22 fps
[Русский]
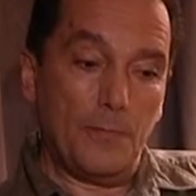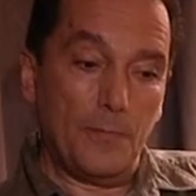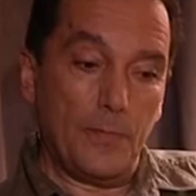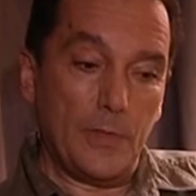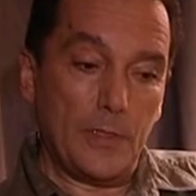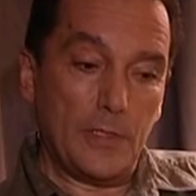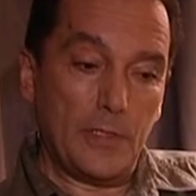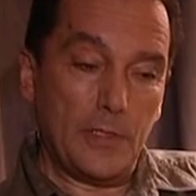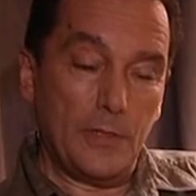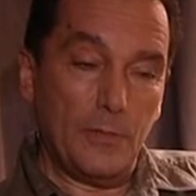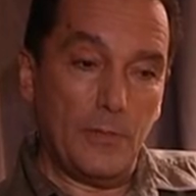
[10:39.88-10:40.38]

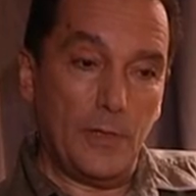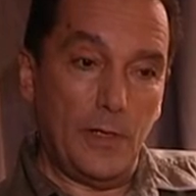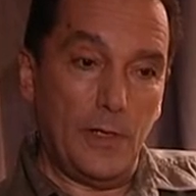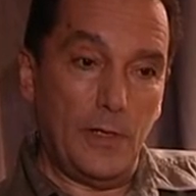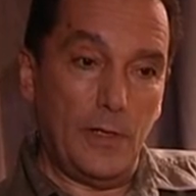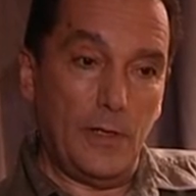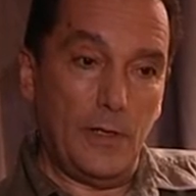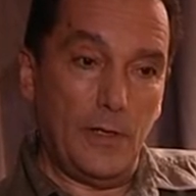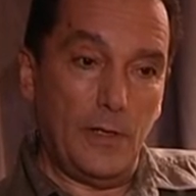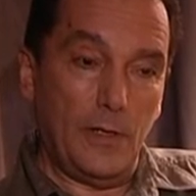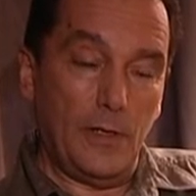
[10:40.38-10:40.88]
Максим.
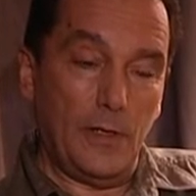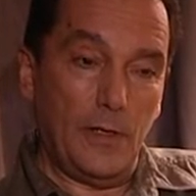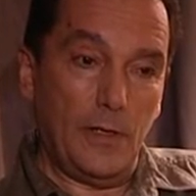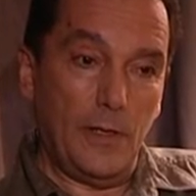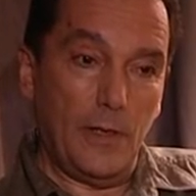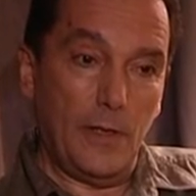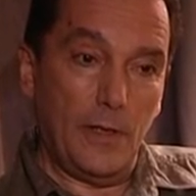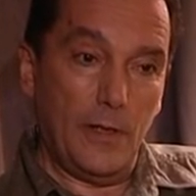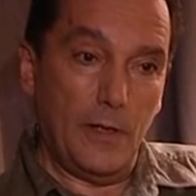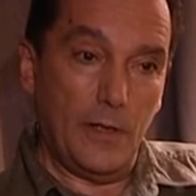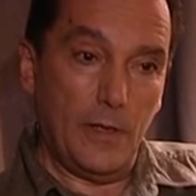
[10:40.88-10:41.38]
А
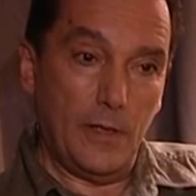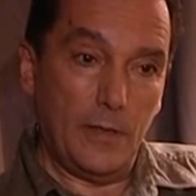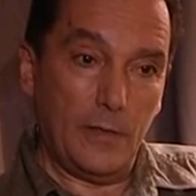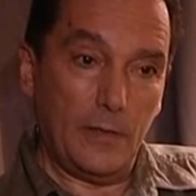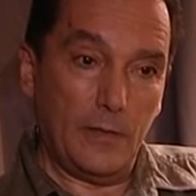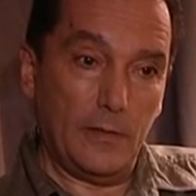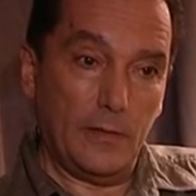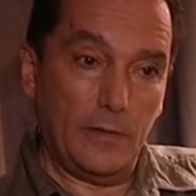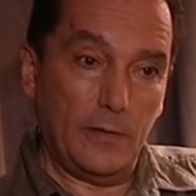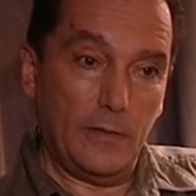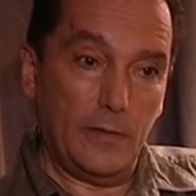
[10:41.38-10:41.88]

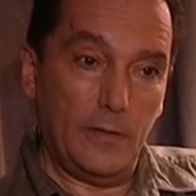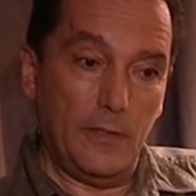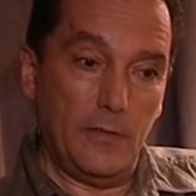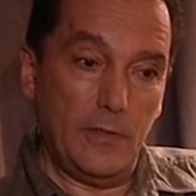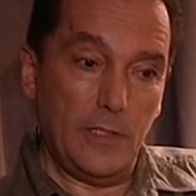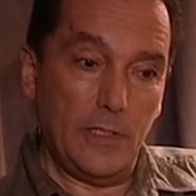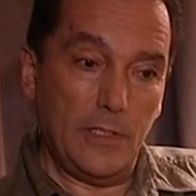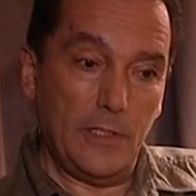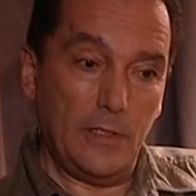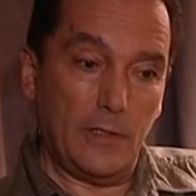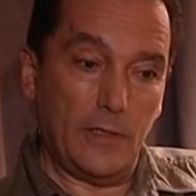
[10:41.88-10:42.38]

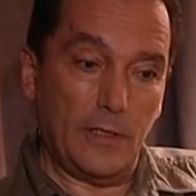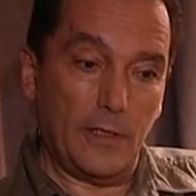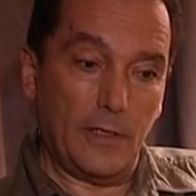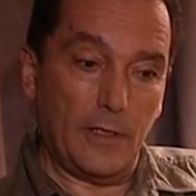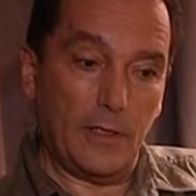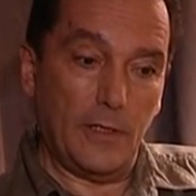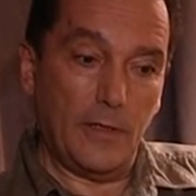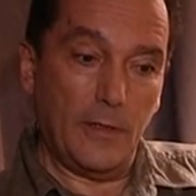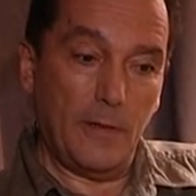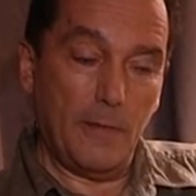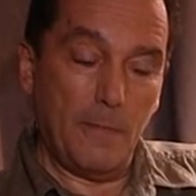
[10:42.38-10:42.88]
давайте
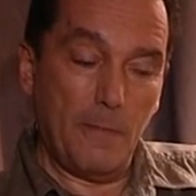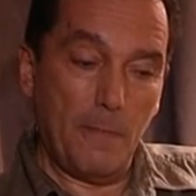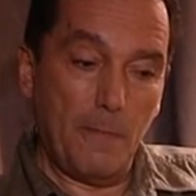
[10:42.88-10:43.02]
так.